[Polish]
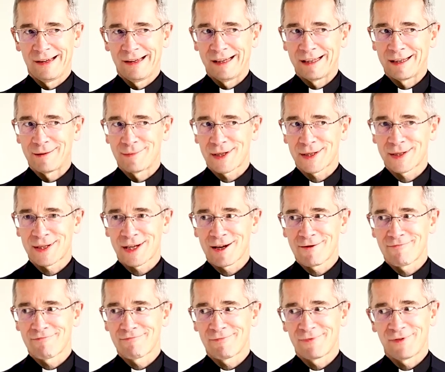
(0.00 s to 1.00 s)

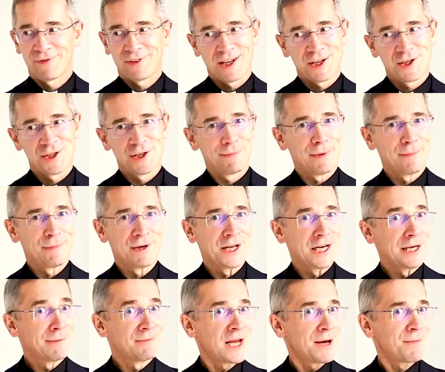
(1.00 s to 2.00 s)
Tymczasem w tekście
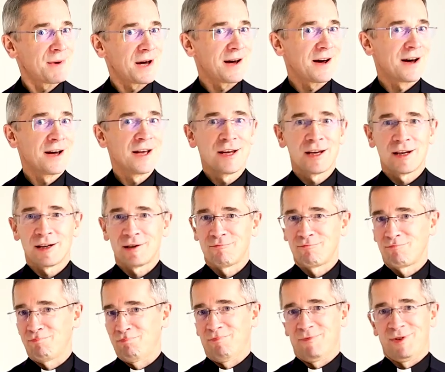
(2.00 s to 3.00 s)
biblijnym nie ma
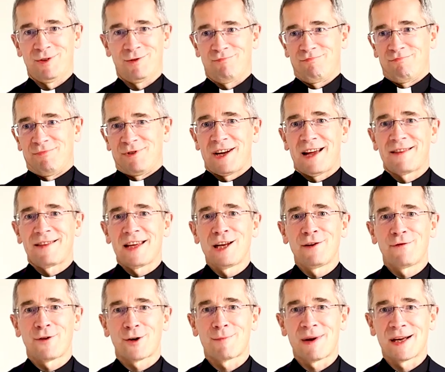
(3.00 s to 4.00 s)
żadnej
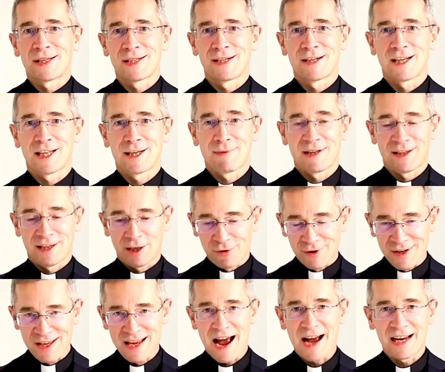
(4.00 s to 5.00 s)
informacji na temat tego,
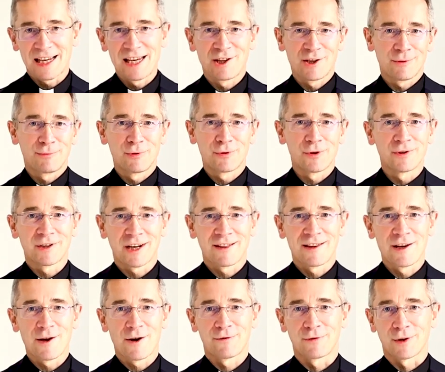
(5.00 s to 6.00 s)
jaki to był
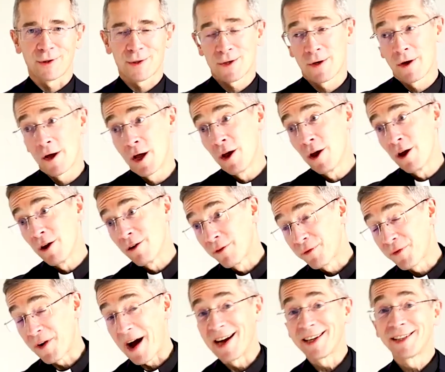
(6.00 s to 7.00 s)
konkretnie owoc.
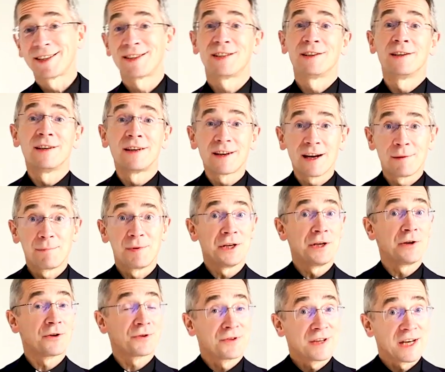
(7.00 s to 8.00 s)
Fakt,
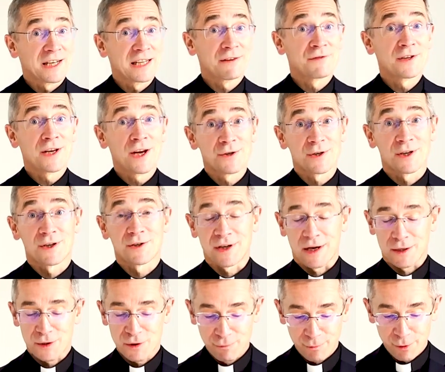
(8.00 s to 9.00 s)
rabini od najdawniejszych
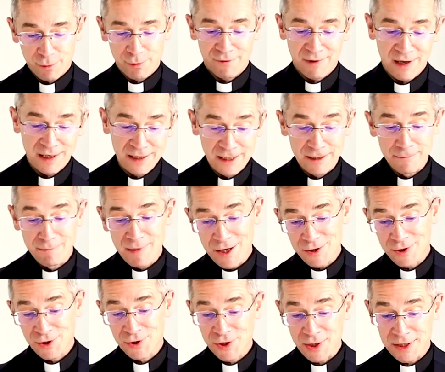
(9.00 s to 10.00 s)
czasów próbowali
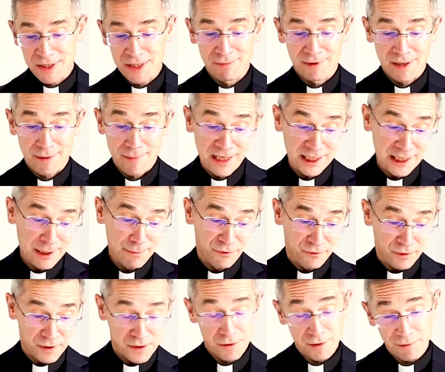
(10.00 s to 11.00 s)
mierzyć się z tym tematem,
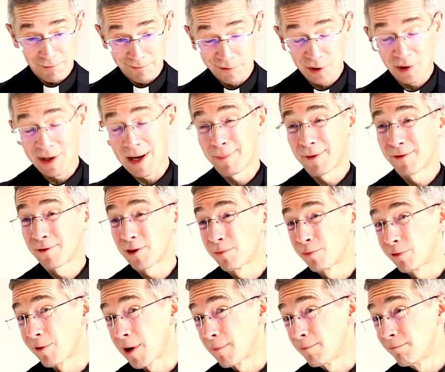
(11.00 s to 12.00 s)
mówiąc, mmm, to na pewno
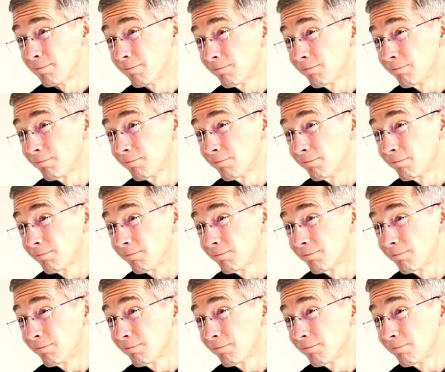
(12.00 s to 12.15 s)
była,